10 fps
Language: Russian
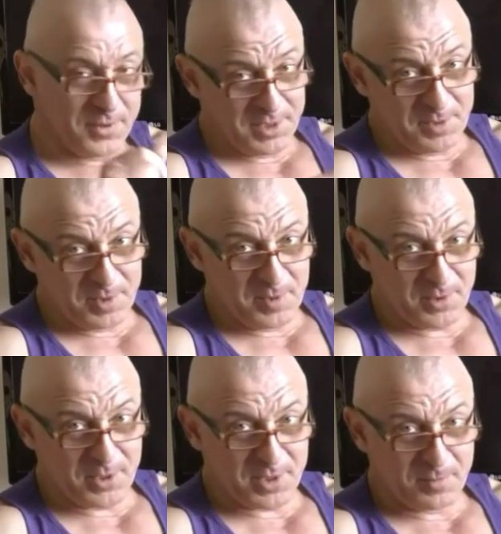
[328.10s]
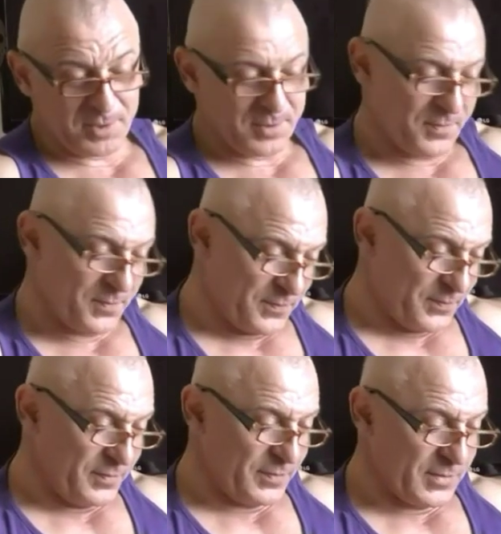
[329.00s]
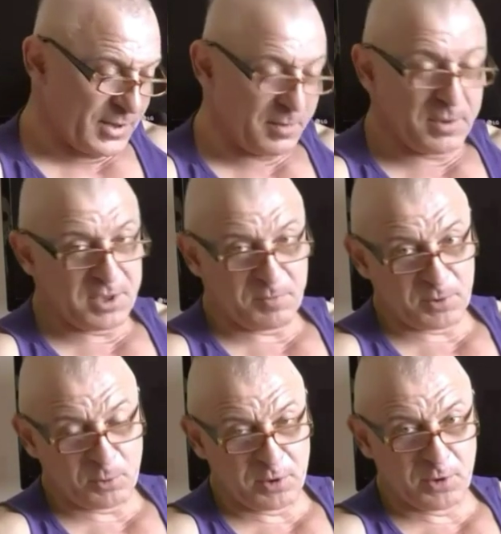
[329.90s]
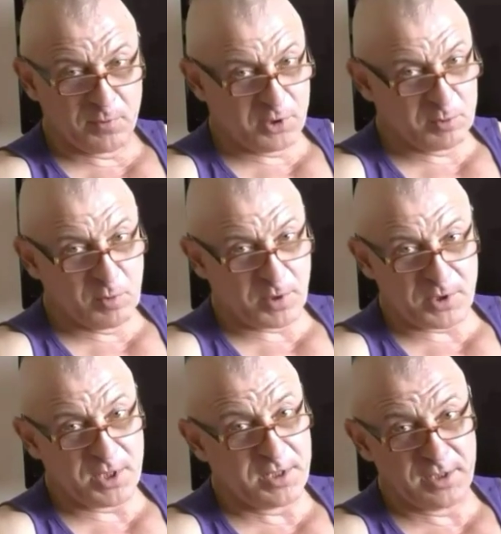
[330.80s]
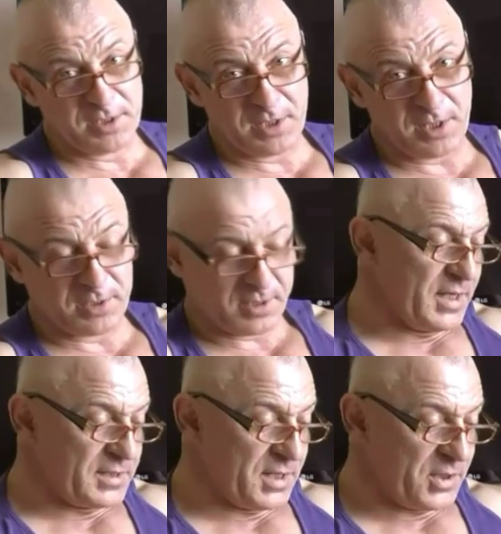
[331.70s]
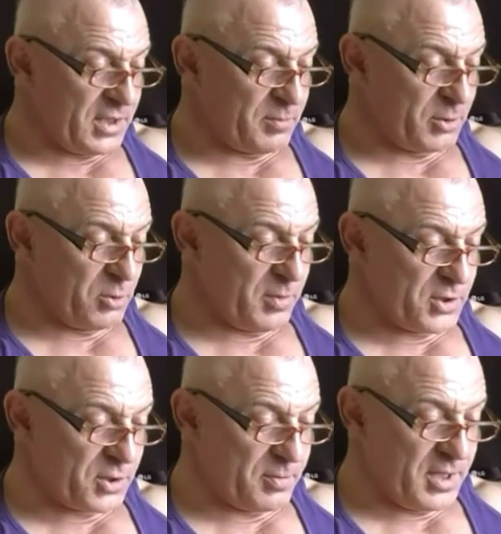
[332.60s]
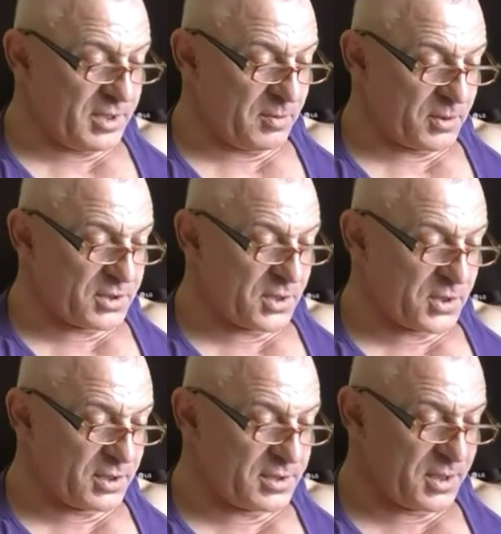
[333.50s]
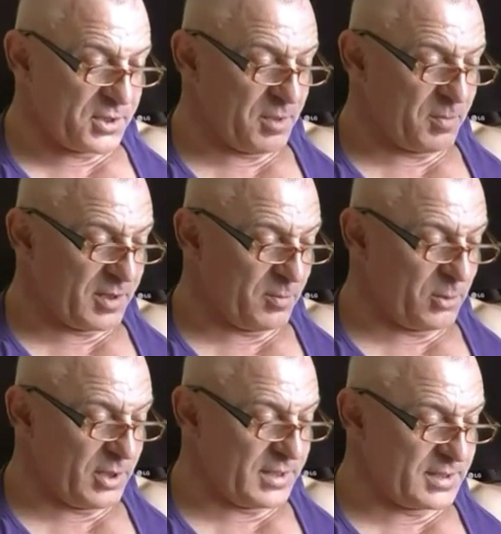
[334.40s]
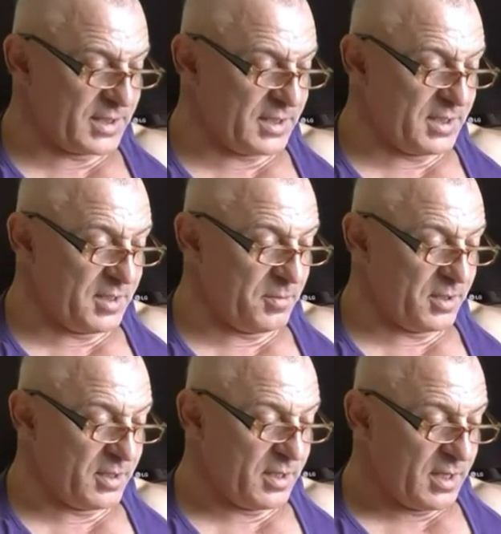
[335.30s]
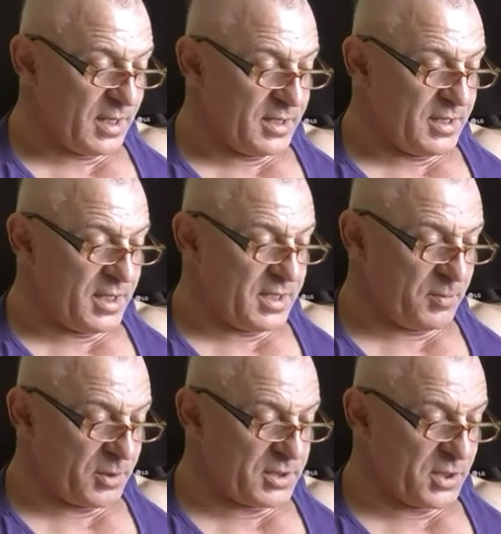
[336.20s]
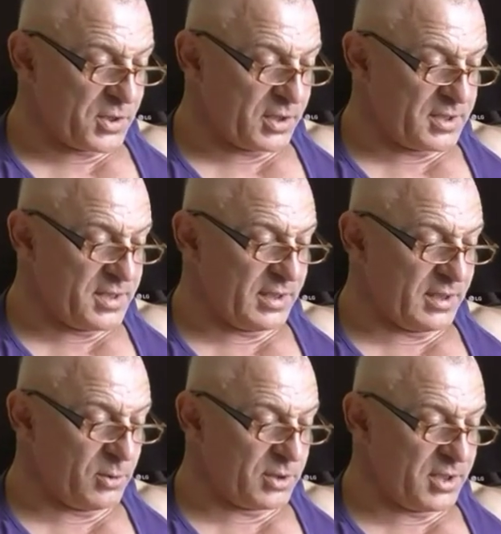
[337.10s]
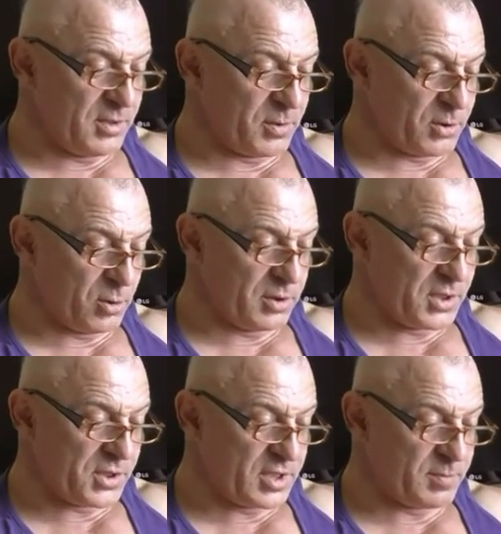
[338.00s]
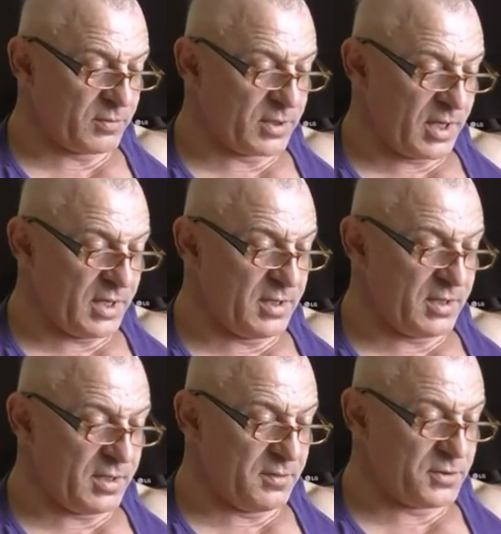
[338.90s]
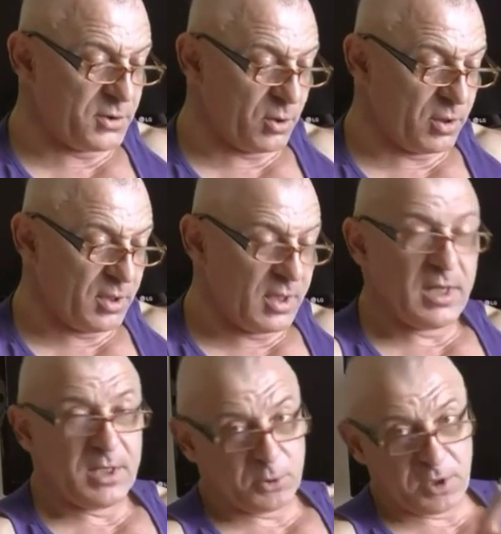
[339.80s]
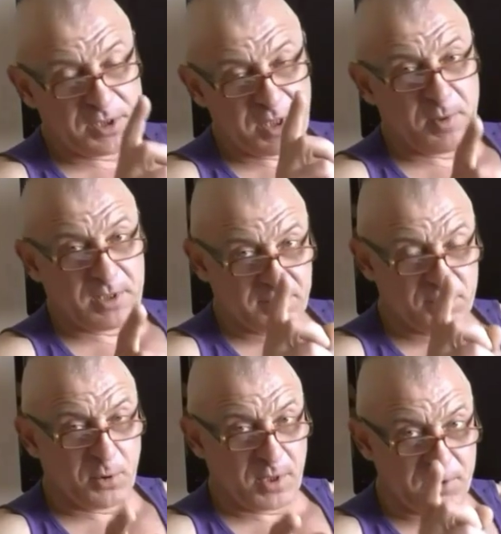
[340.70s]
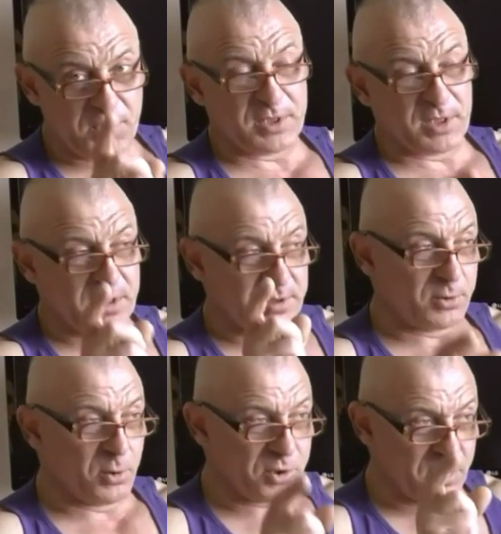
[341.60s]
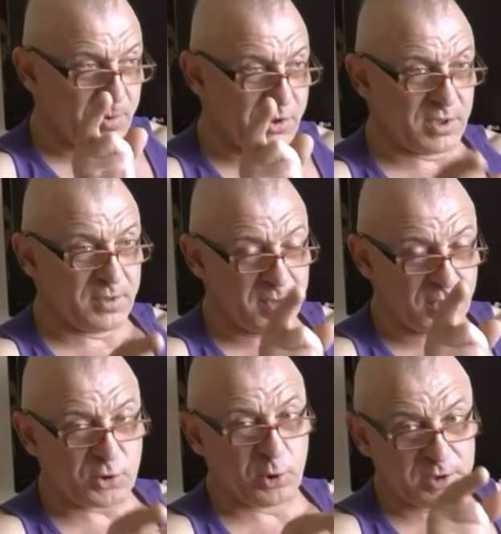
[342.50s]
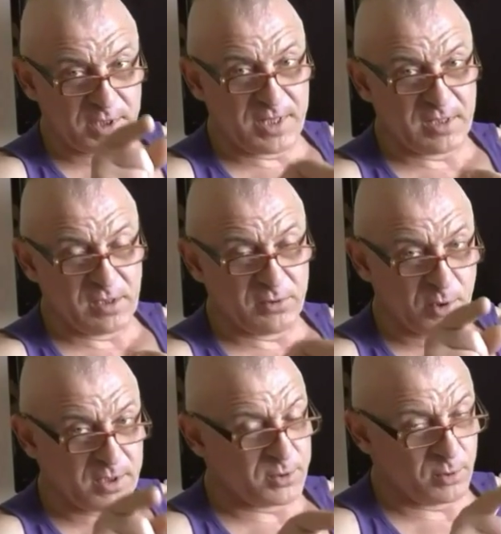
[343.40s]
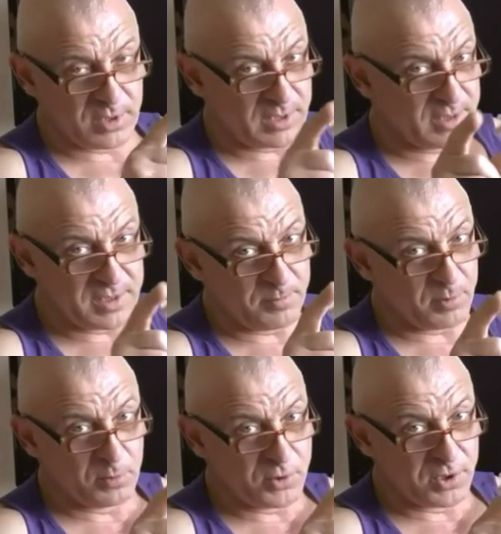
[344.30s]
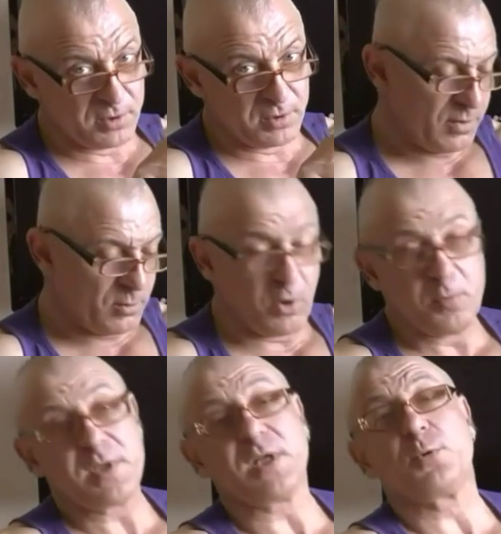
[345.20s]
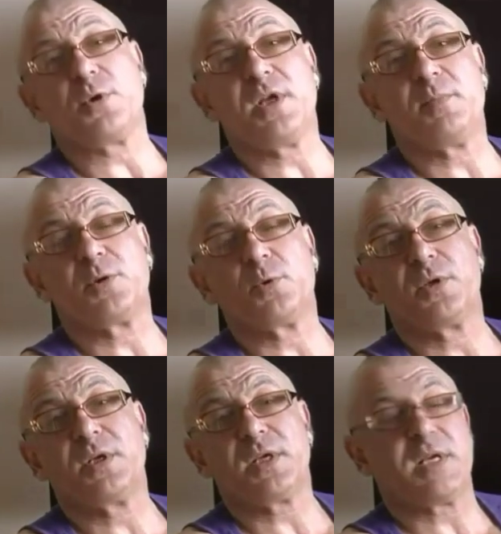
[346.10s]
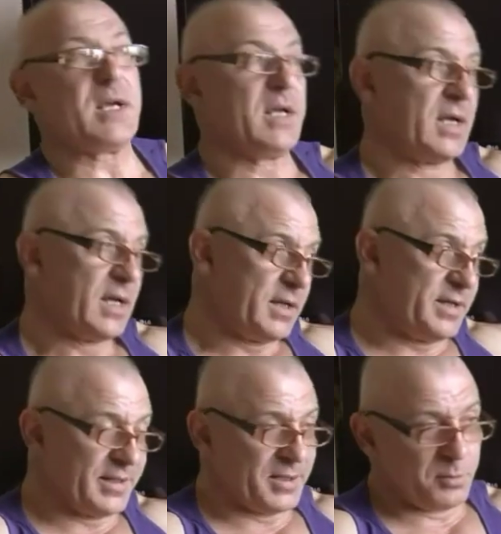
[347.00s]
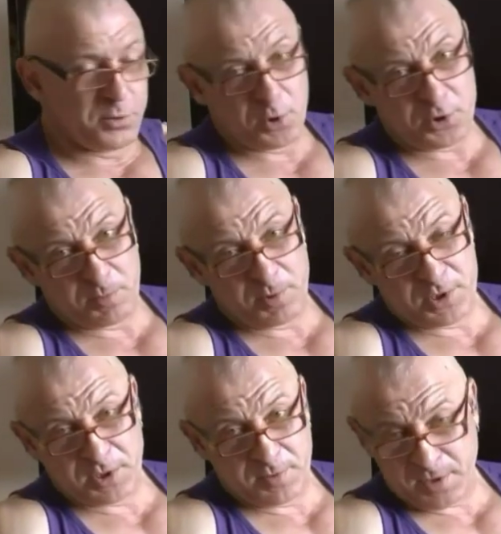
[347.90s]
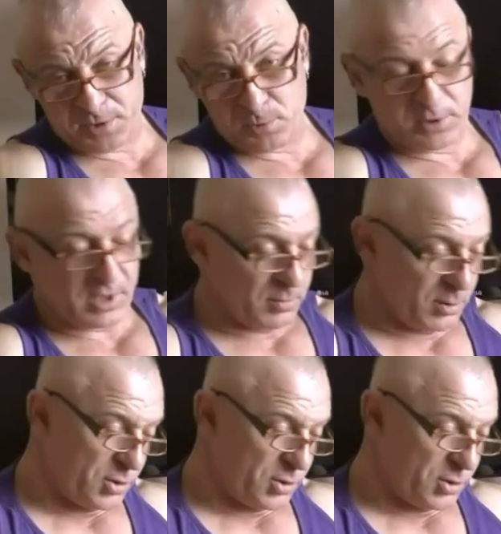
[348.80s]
Вы видели мои программы? Там этих подходов в одном упражнении до хрена. Я сначала подумал, что мне это послышалось. Решил понаблюдать за ними. Нет, не послышалось. Делают один подход на 6 повторений и все. То есть, ребята, все рассчитано на то, чтобы человек что-то делал, но результата не получил. Но у меня другие методики. Я делаю все, чтобы человек результат